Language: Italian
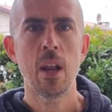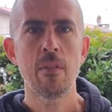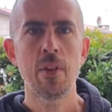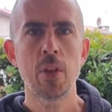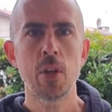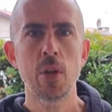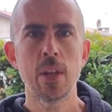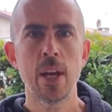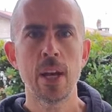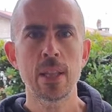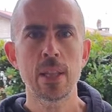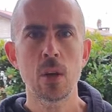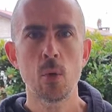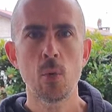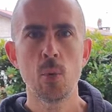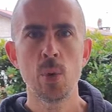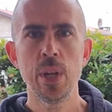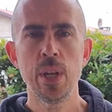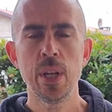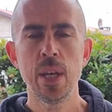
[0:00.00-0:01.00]
la vedo adatta
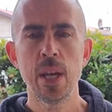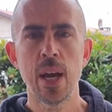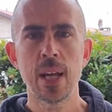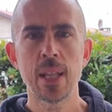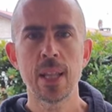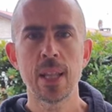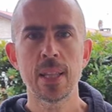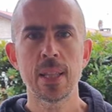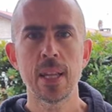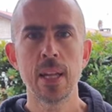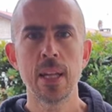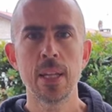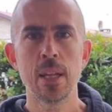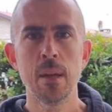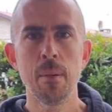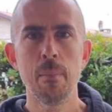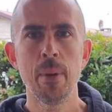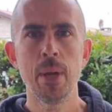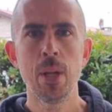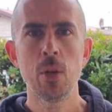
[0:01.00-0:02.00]
quindi ad
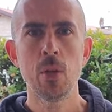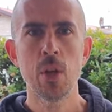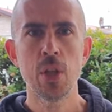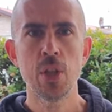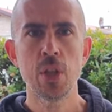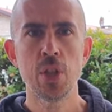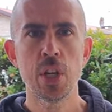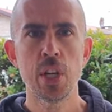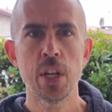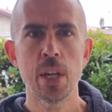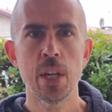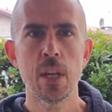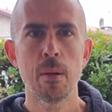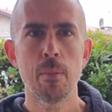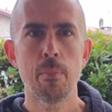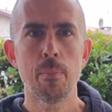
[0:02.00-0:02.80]
atleti medio-leggeri